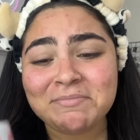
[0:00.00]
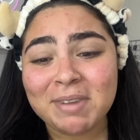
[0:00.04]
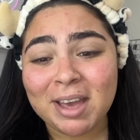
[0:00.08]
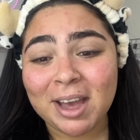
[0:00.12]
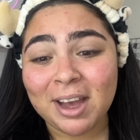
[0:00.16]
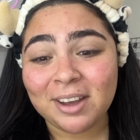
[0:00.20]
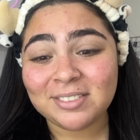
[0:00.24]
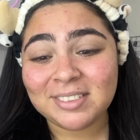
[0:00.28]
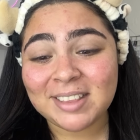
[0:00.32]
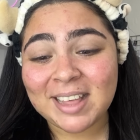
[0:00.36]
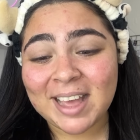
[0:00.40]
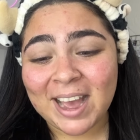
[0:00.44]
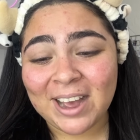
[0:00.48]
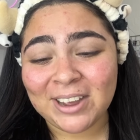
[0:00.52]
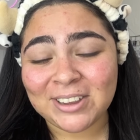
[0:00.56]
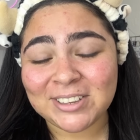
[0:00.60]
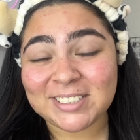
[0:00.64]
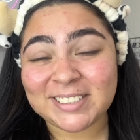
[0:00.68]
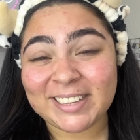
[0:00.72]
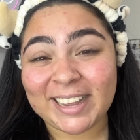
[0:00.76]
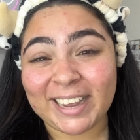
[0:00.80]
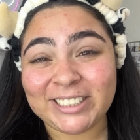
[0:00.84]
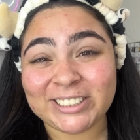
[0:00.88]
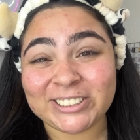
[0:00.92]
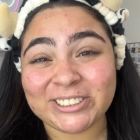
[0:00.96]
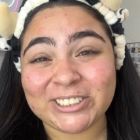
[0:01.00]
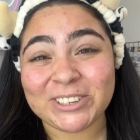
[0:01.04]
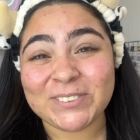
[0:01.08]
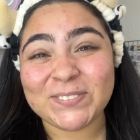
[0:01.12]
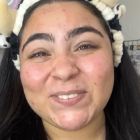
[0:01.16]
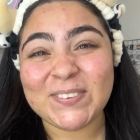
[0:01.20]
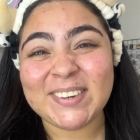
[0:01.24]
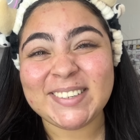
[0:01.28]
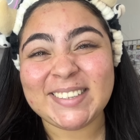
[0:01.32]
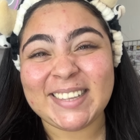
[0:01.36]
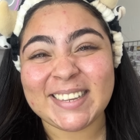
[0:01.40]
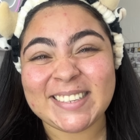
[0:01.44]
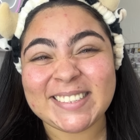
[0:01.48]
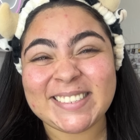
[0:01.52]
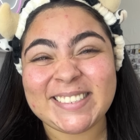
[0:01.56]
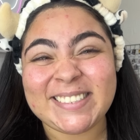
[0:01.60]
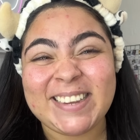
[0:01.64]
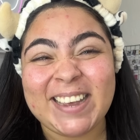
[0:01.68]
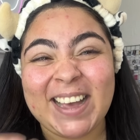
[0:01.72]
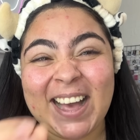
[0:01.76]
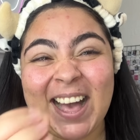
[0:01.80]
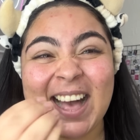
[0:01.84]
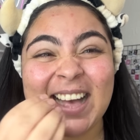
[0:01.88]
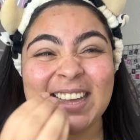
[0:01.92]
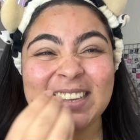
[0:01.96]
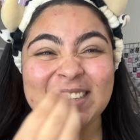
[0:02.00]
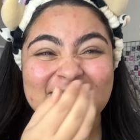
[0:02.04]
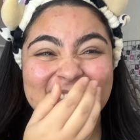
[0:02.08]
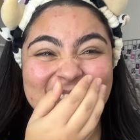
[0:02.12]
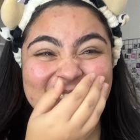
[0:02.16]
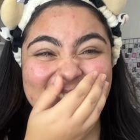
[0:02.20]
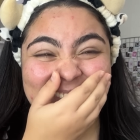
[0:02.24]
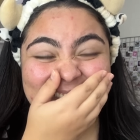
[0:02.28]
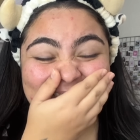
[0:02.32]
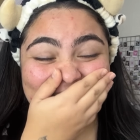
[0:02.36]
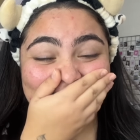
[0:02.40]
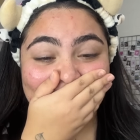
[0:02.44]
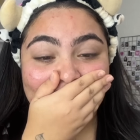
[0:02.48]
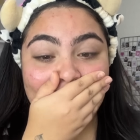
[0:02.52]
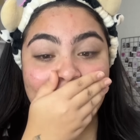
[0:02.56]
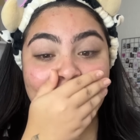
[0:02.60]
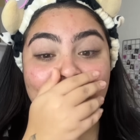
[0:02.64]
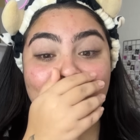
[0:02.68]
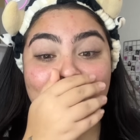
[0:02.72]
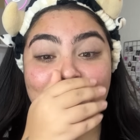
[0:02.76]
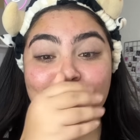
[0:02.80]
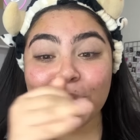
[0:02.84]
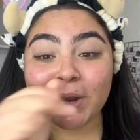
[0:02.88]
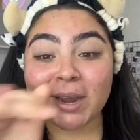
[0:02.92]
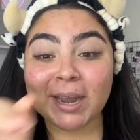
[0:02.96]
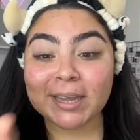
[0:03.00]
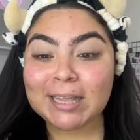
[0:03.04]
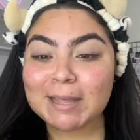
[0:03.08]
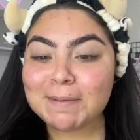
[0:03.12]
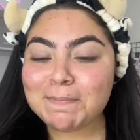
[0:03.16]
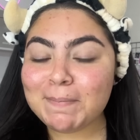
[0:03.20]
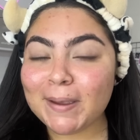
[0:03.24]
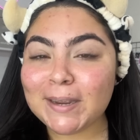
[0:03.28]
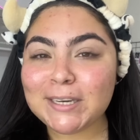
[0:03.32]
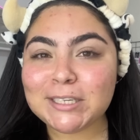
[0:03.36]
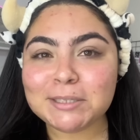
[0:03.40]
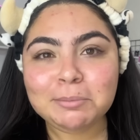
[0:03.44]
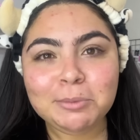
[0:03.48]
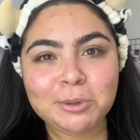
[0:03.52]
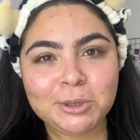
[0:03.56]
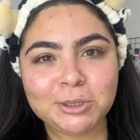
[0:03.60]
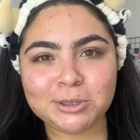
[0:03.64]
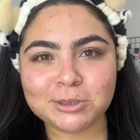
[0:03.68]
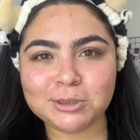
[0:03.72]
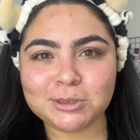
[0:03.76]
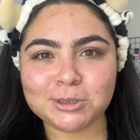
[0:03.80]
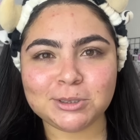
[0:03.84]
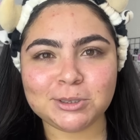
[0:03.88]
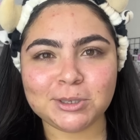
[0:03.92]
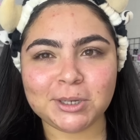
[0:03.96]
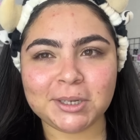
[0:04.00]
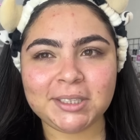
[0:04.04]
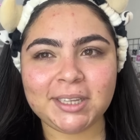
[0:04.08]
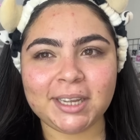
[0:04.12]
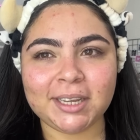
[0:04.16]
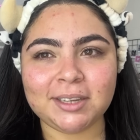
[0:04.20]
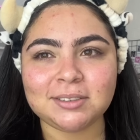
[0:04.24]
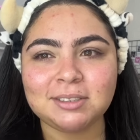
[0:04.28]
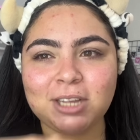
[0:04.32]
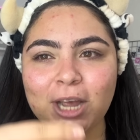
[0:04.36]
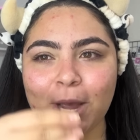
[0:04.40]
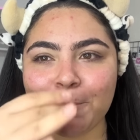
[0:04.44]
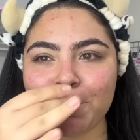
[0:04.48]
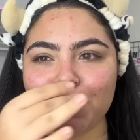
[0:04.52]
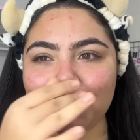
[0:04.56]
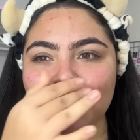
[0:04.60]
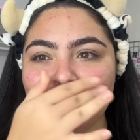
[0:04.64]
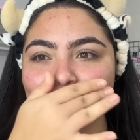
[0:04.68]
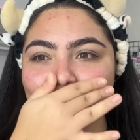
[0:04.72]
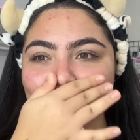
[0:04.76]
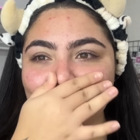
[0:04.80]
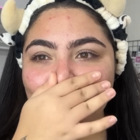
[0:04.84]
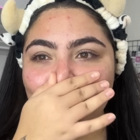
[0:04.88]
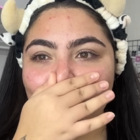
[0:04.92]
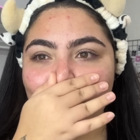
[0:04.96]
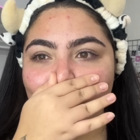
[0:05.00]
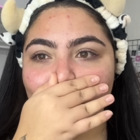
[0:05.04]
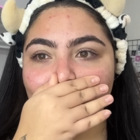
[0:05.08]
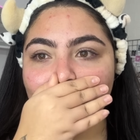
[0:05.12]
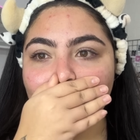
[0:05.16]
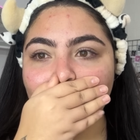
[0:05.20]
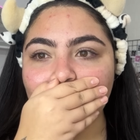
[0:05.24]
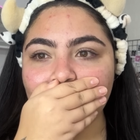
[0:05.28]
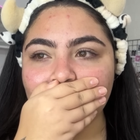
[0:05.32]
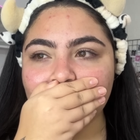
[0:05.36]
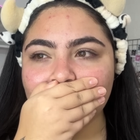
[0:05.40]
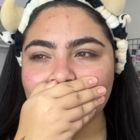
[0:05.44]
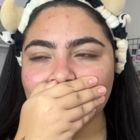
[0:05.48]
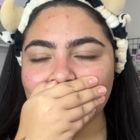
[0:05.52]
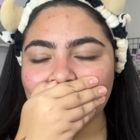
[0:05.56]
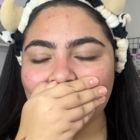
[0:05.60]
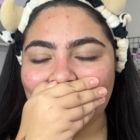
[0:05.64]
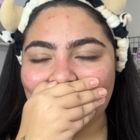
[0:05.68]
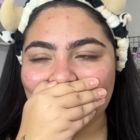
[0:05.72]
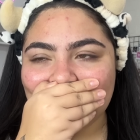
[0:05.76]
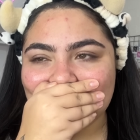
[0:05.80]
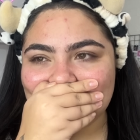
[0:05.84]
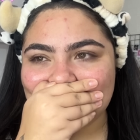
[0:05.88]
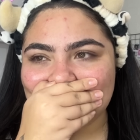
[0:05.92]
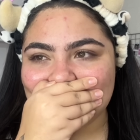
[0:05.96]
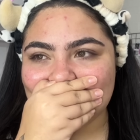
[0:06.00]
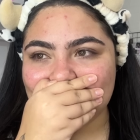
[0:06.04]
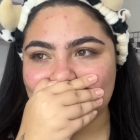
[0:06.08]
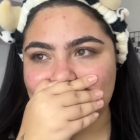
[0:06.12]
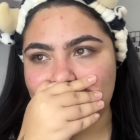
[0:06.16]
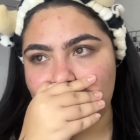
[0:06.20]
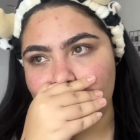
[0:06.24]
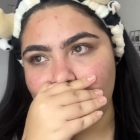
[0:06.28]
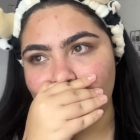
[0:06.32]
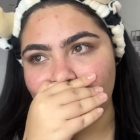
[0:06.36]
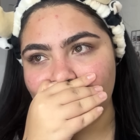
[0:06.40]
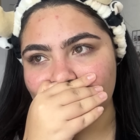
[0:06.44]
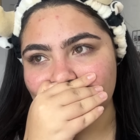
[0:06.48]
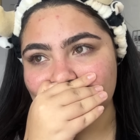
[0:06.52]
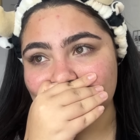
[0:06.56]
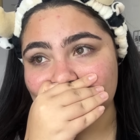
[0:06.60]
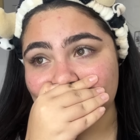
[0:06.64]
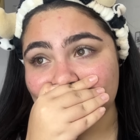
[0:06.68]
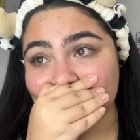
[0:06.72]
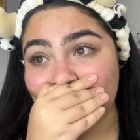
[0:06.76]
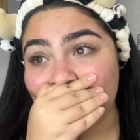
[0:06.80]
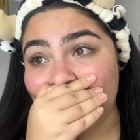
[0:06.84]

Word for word: Meu Deus, gente, eu tô muito ansiosa. Porque depende muito do sorteio, sabe? Eu tô muito ansiosa.